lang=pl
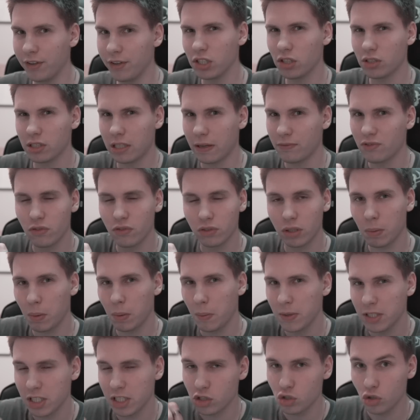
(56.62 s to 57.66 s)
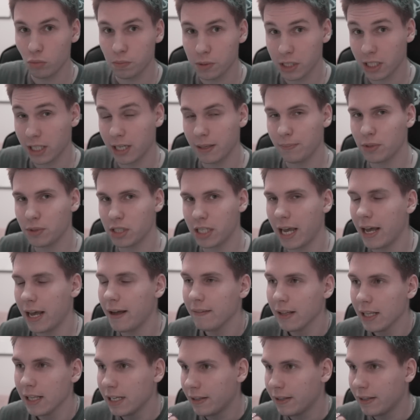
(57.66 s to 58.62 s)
wy zostawcie w tym momencie subskrypcję.